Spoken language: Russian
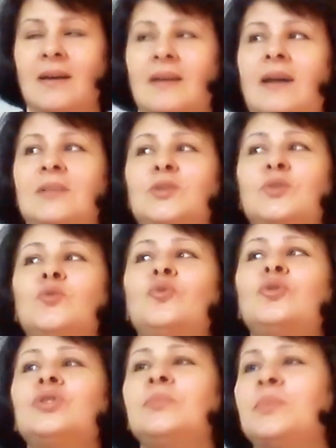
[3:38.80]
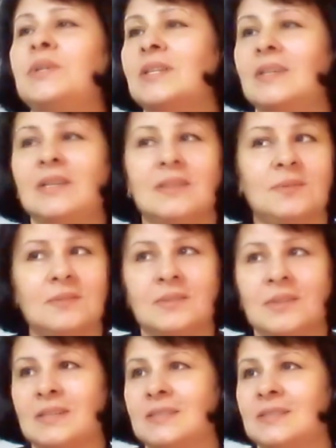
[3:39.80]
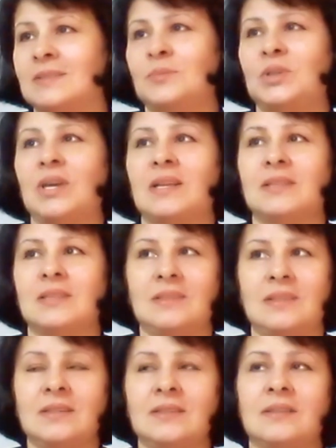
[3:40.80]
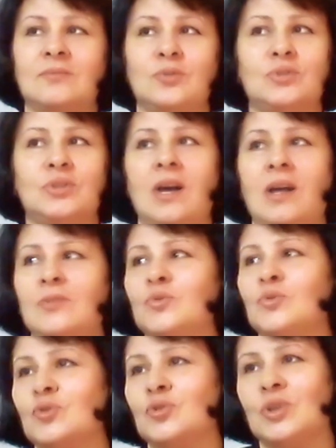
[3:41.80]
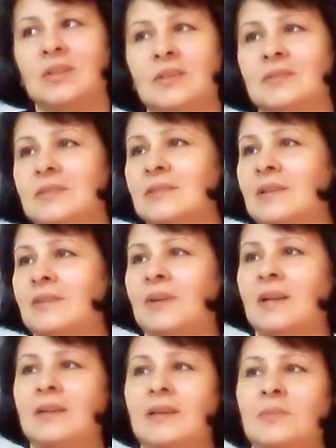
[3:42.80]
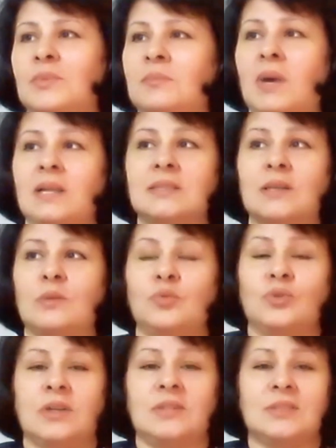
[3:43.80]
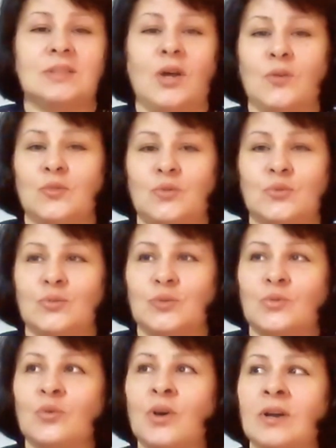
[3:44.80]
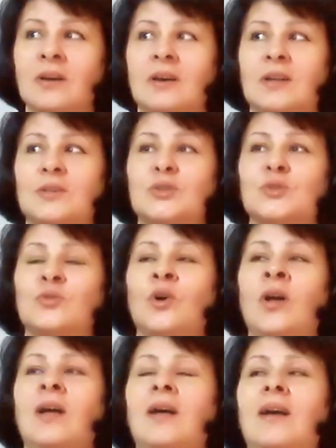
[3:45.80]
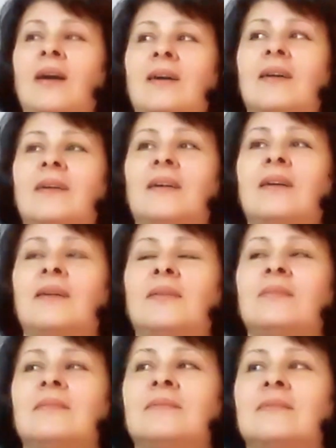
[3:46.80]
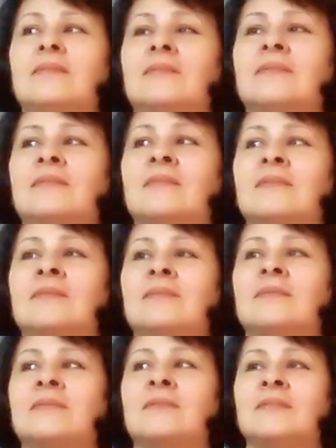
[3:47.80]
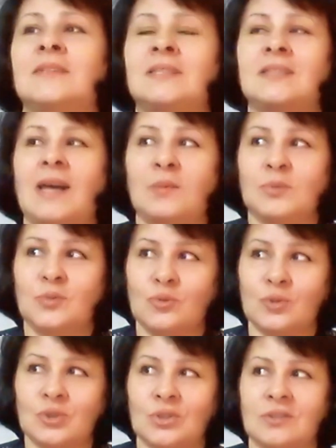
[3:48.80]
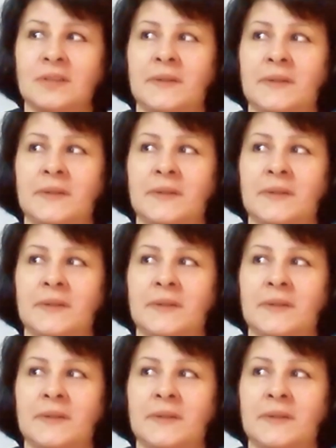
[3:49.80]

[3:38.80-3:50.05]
Они тоже приняли нас, меня-то нет, а вот Диану тоже они целовали, обнимались, как будто они знают друг друга хорошо. А, и там тоже